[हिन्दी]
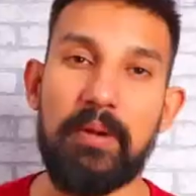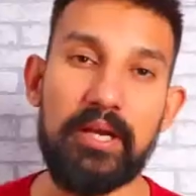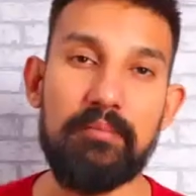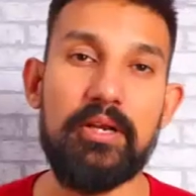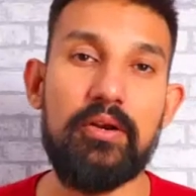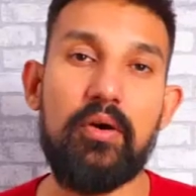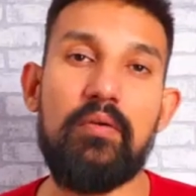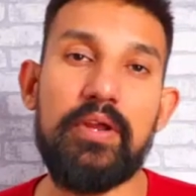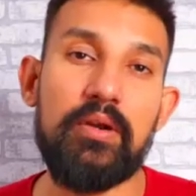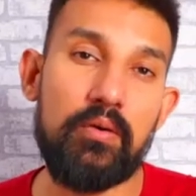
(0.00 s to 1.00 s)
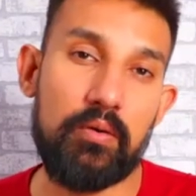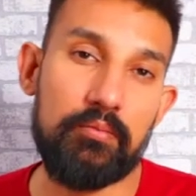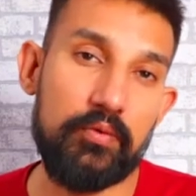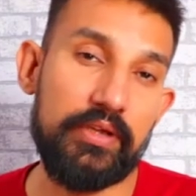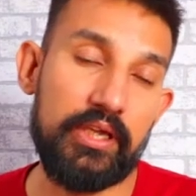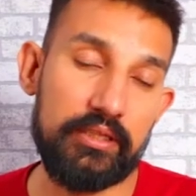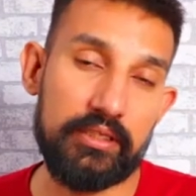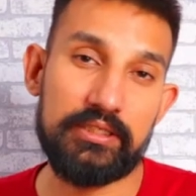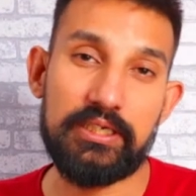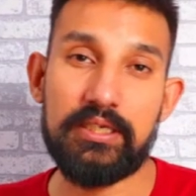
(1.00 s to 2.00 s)
स्पाइडरमैन नो वे होम मूवी के
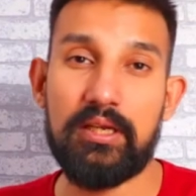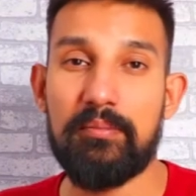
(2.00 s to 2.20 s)
अंदर जैसे